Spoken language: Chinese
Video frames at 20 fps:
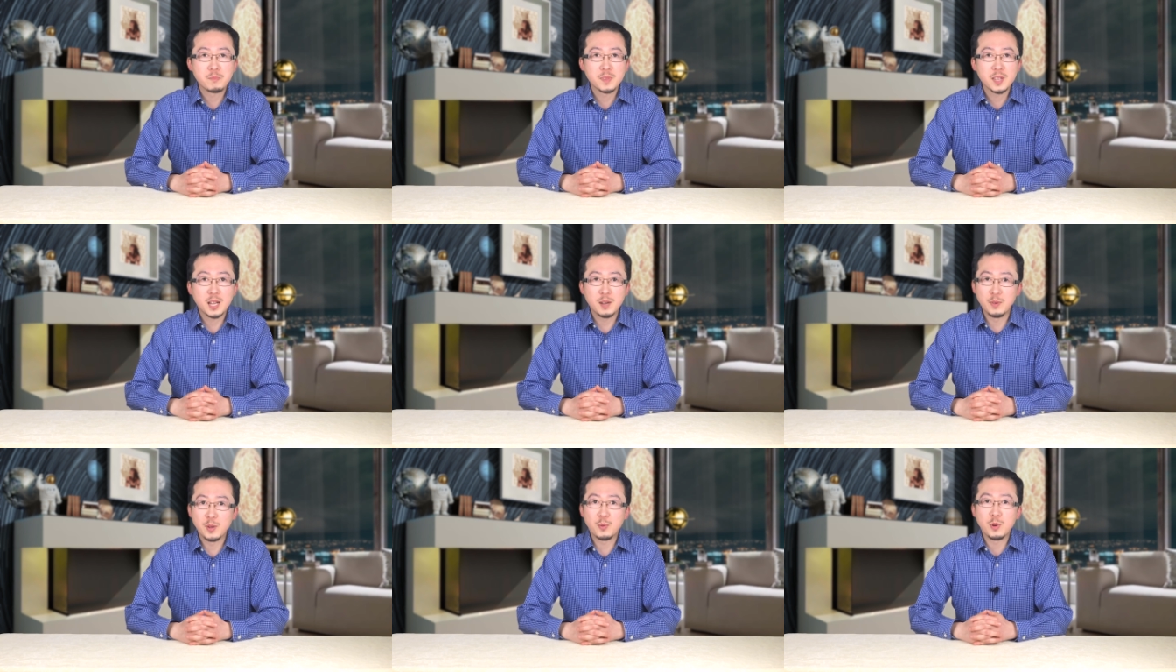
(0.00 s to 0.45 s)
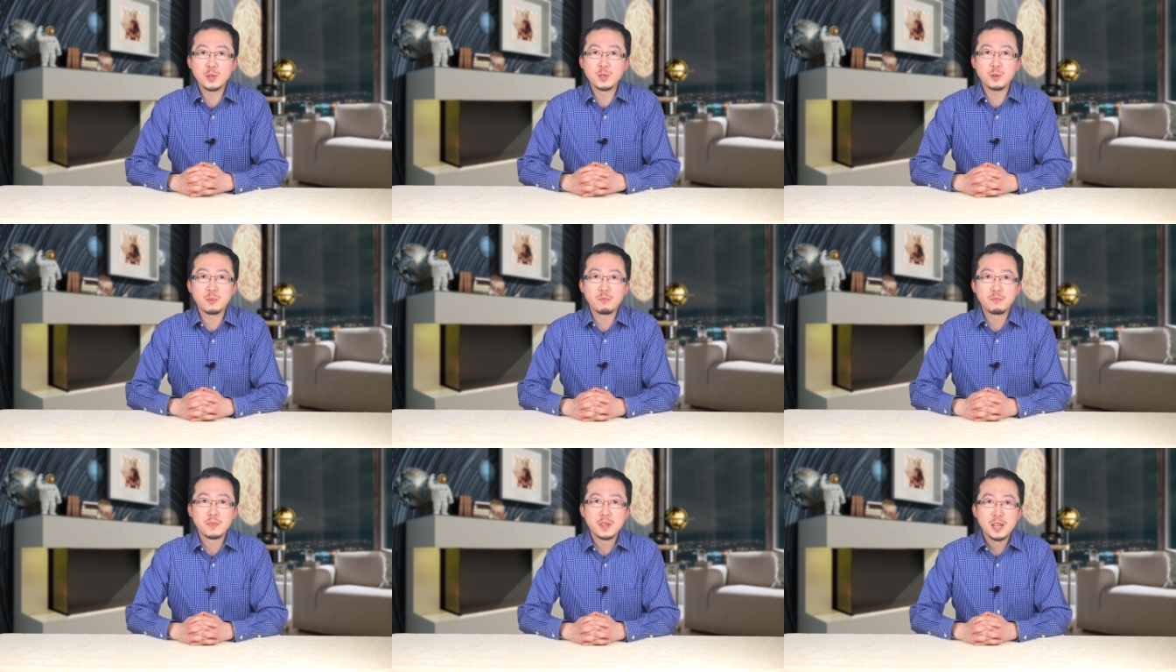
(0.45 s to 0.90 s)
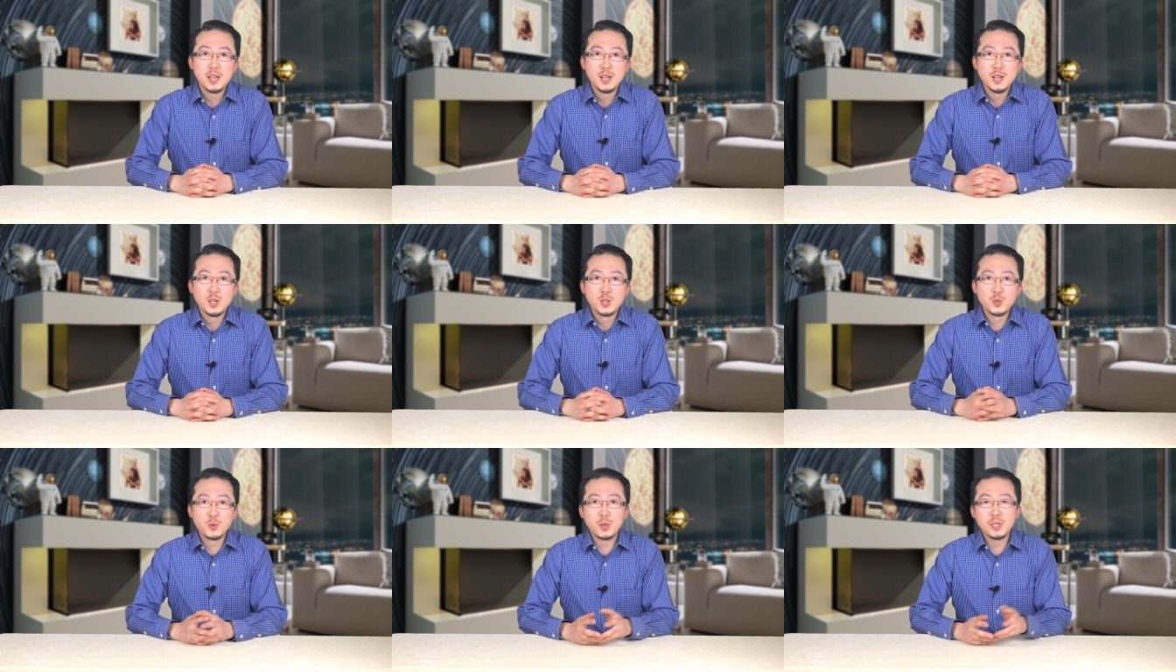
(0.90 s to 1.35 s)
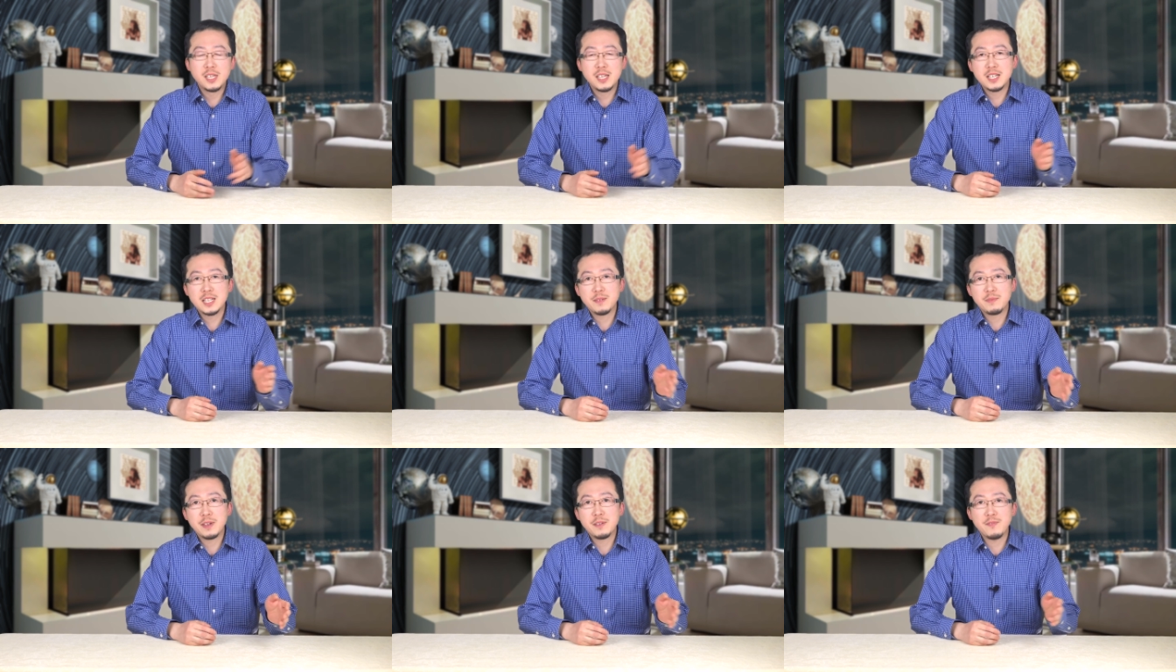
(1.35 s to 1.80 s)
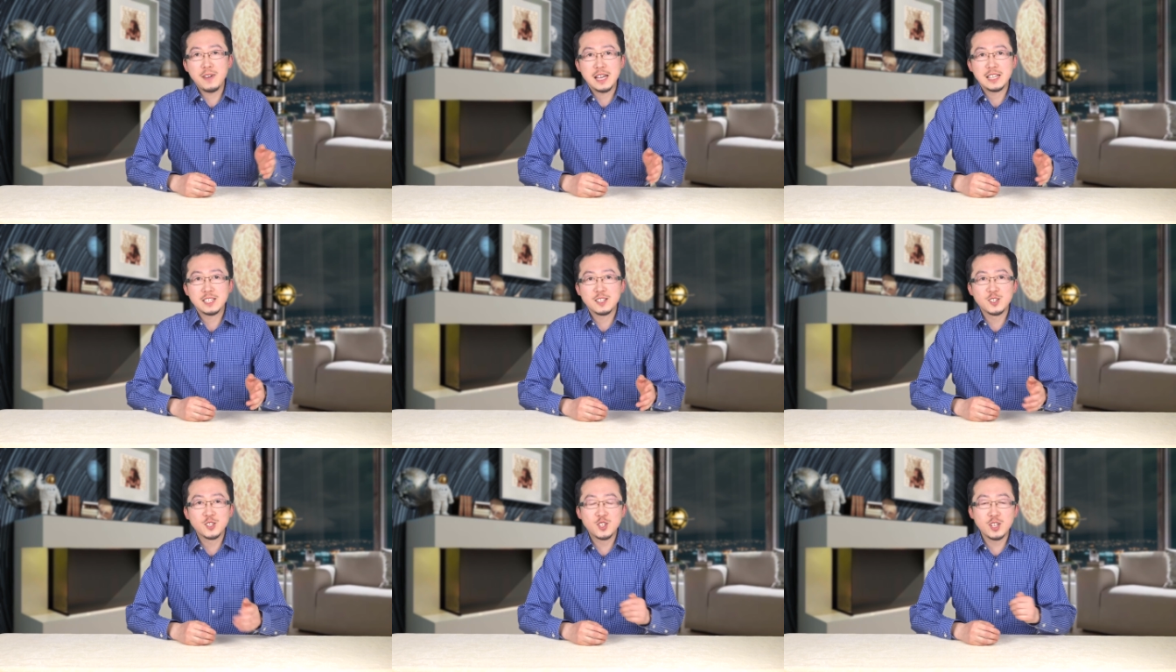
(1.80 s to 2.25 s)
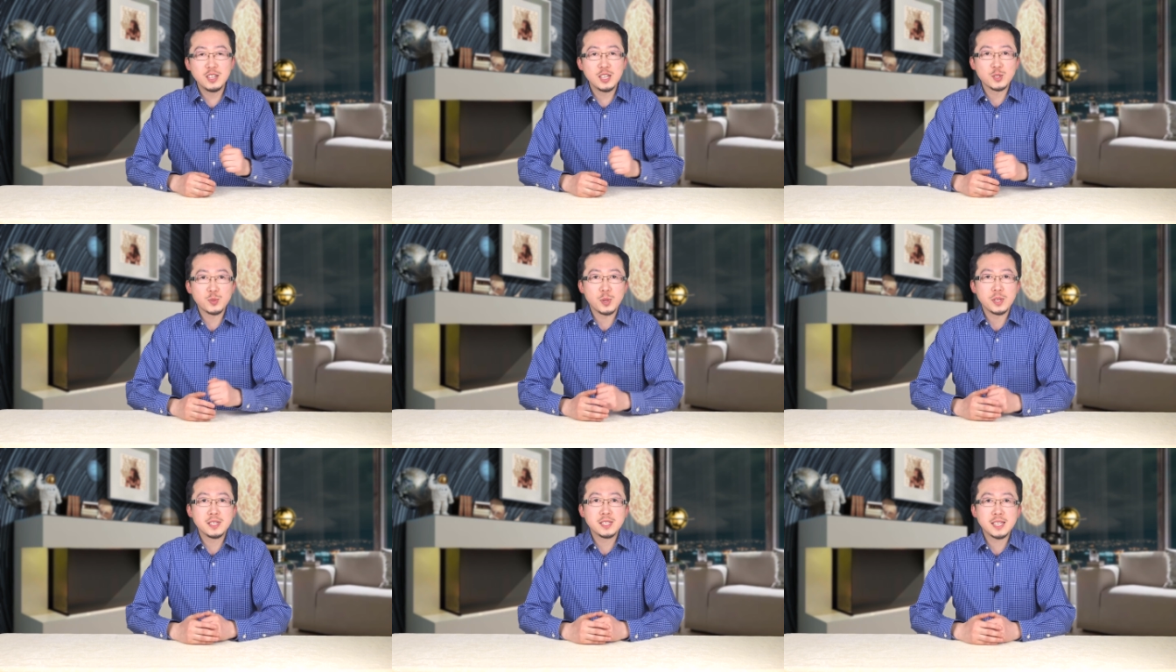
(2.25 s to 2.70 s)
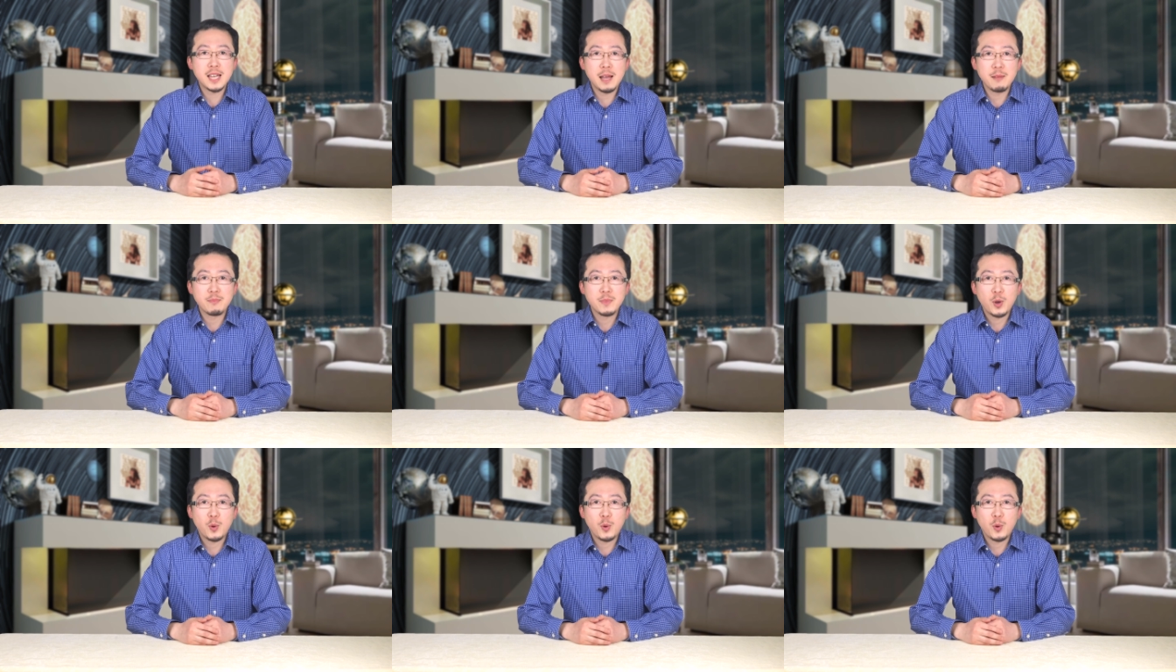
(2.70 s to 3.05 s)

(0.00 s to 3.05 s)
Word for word: 各位观众，如果您认为外星人真的存在，